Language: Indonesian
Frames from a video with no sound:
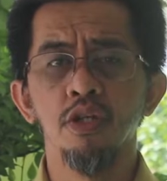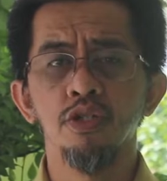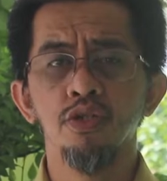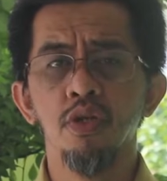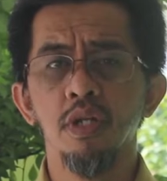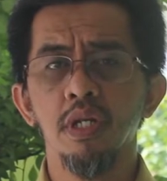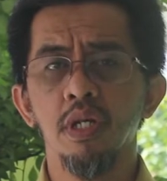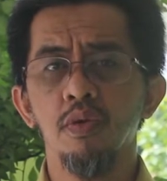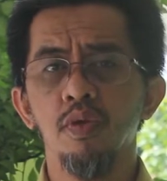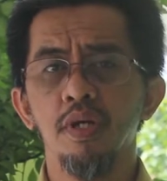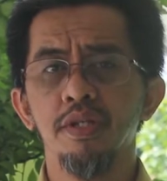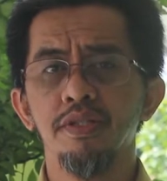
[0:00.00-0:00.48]

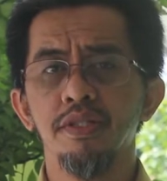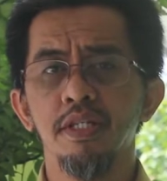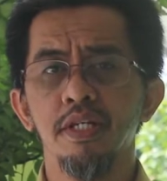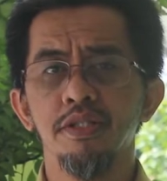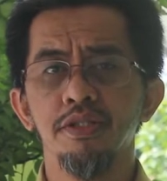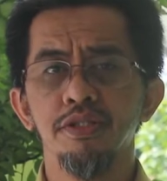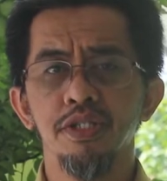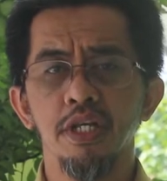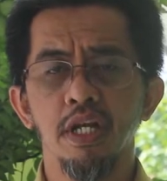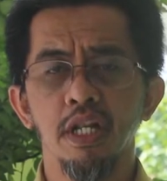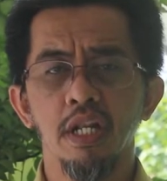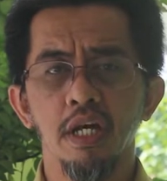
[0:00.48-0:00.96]
Salawat
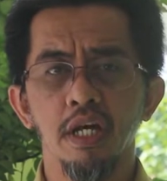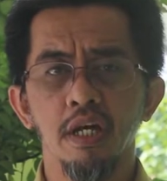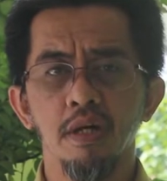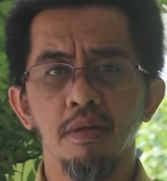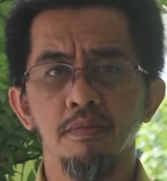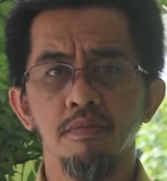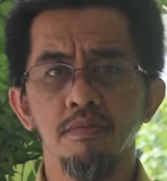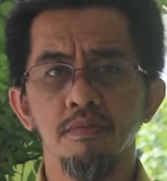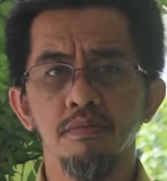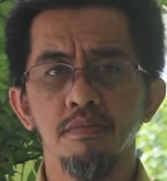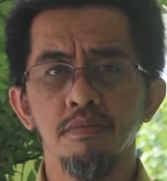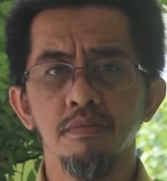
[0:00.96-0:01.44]
dan
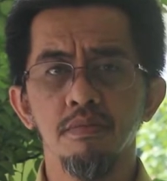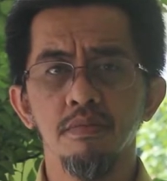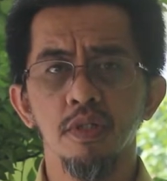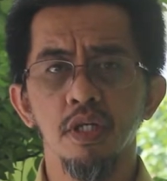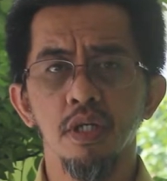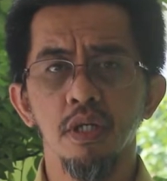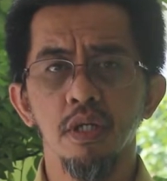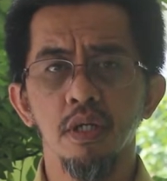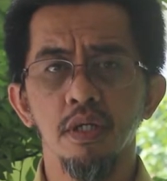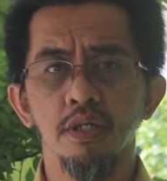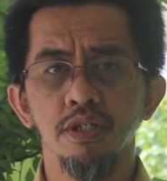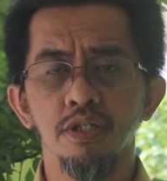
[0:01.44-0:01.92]
salam
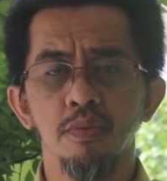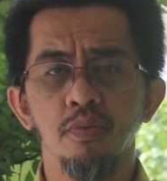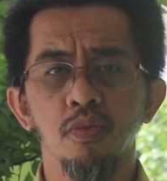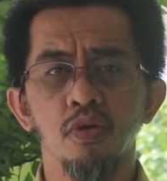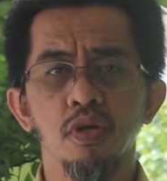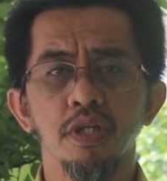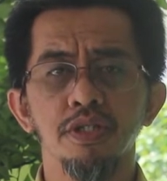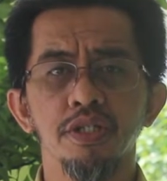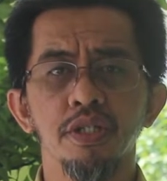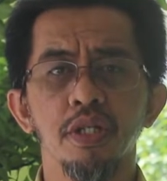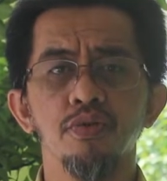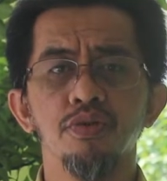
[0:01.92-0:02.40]

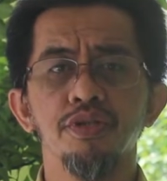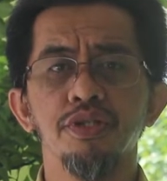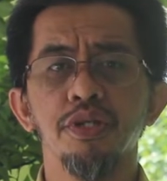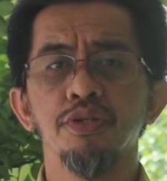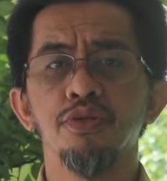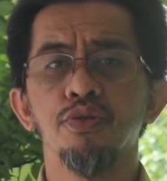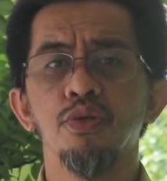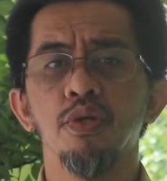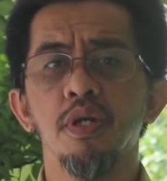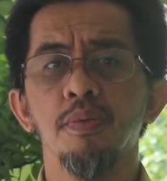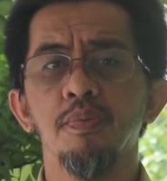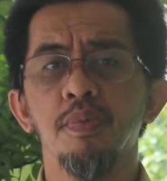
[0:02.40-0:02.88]
semoga selalu
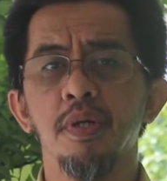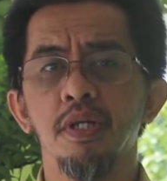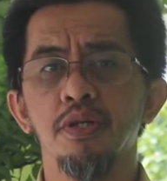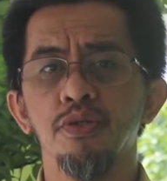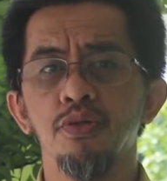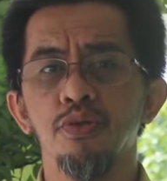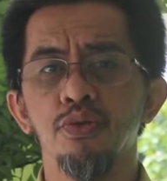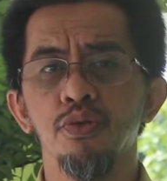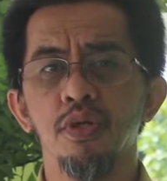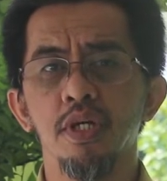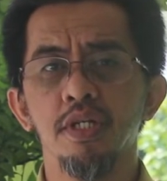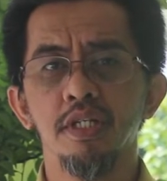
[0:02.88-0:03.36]
tercurah pada
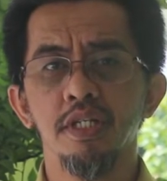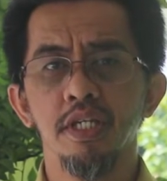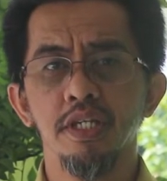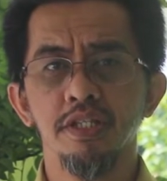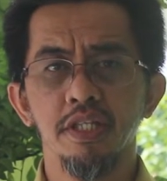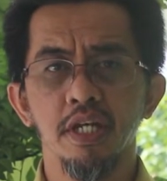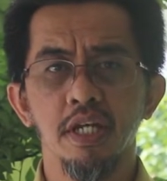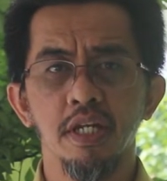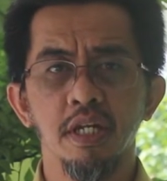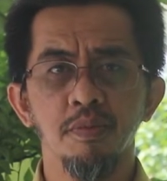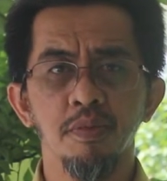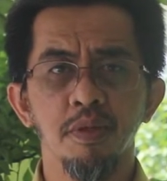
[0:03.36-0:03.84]
junjungan
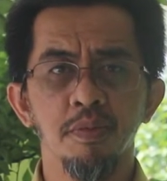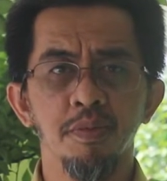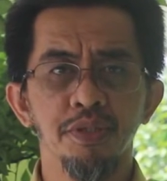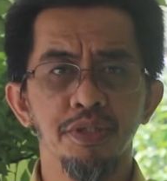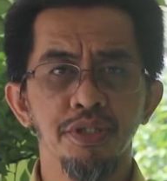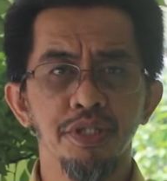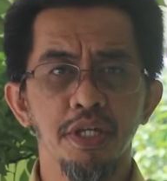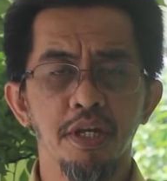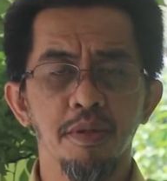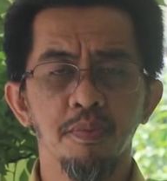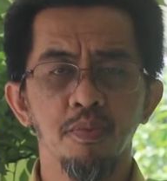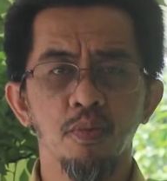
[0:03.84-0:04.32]
kita Nabi
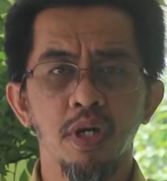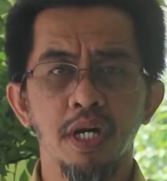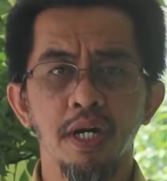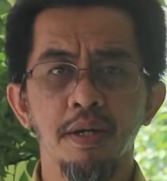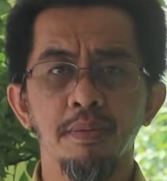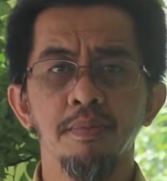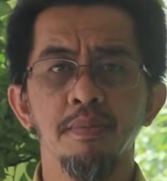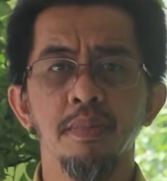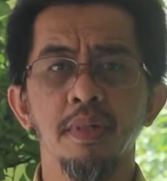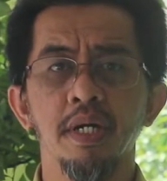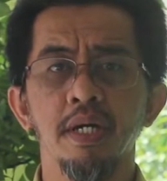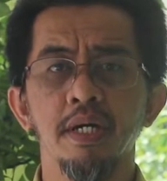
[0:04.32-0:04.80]
besar
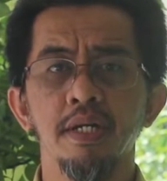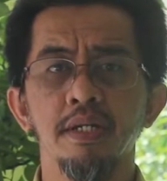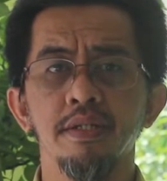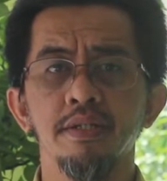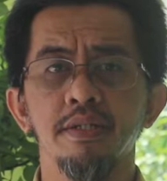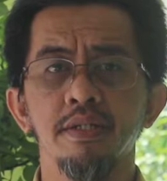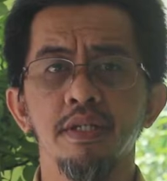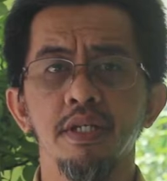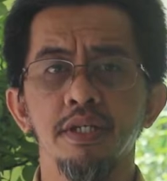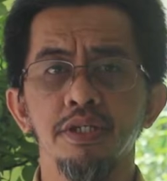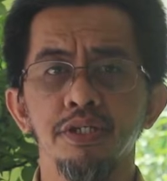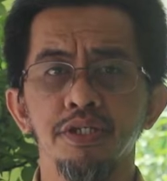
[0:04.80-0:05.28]

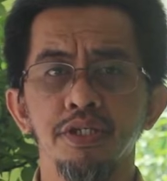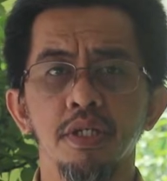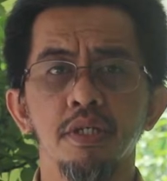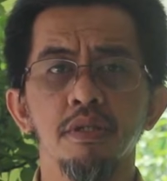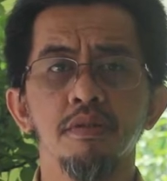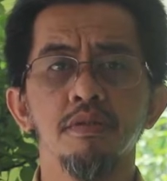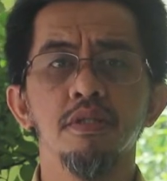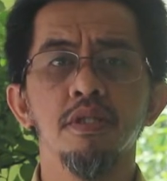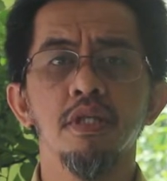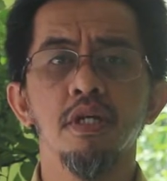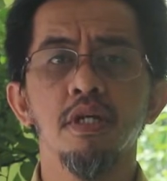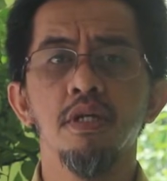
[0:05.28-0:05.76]
Muhammad
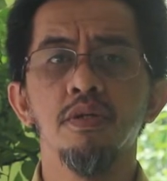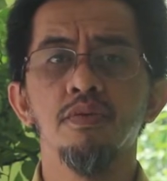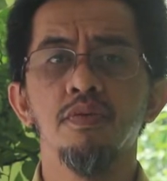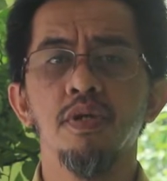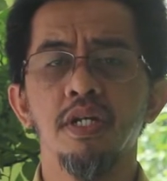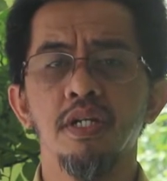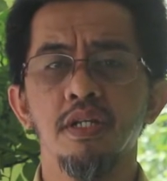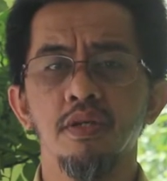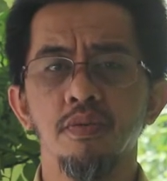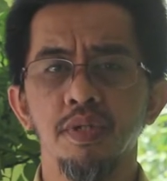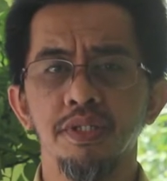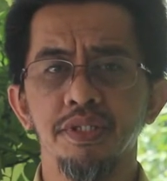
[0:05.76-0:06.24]
Sallallahu
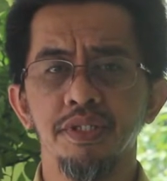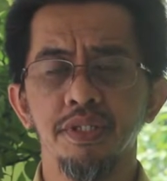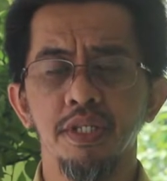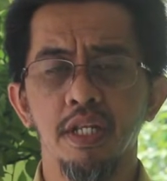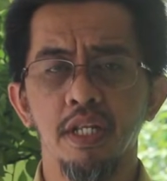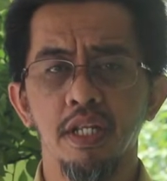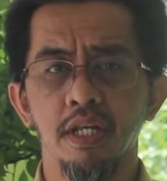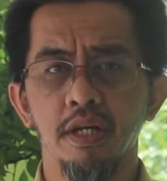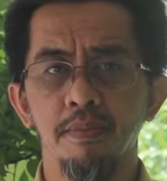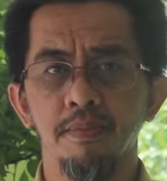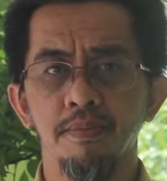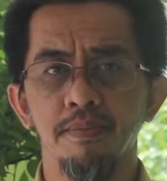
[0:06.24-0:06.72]
Alaihi
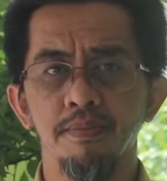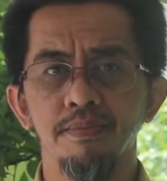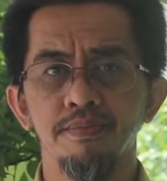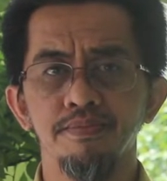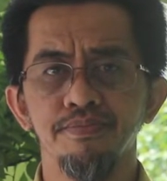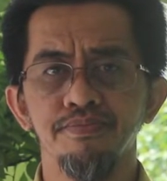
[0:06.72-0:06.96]
Wasallam.